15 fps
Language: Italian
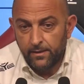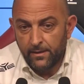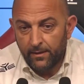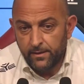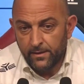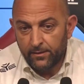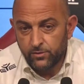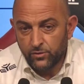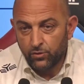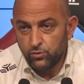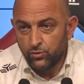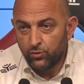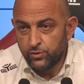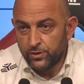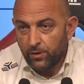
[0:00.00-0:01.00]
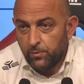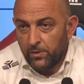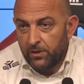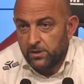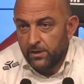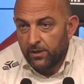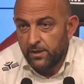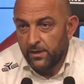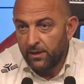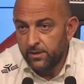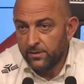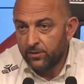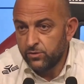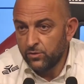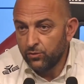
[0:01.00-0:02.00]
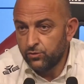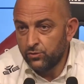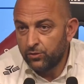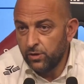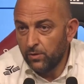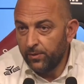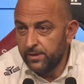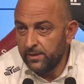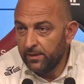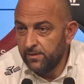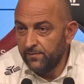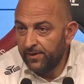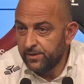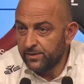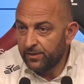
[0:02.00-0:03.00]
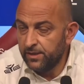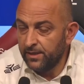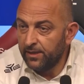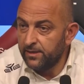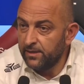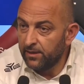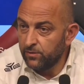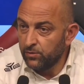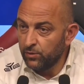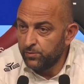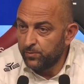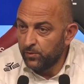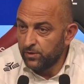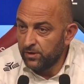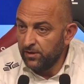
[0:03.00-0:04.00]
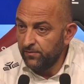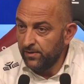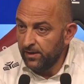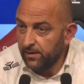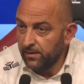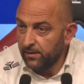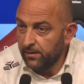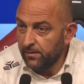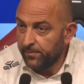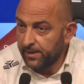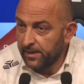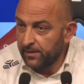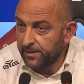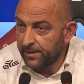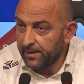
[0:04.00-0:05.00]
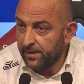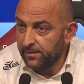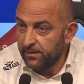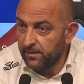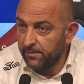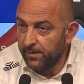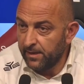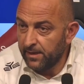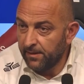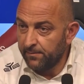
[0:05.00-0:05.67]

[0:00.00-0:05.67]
Eh, si, sono si, sono susseguiti, diversi direttori sportivi eh, perché in tre anni ne abbiamo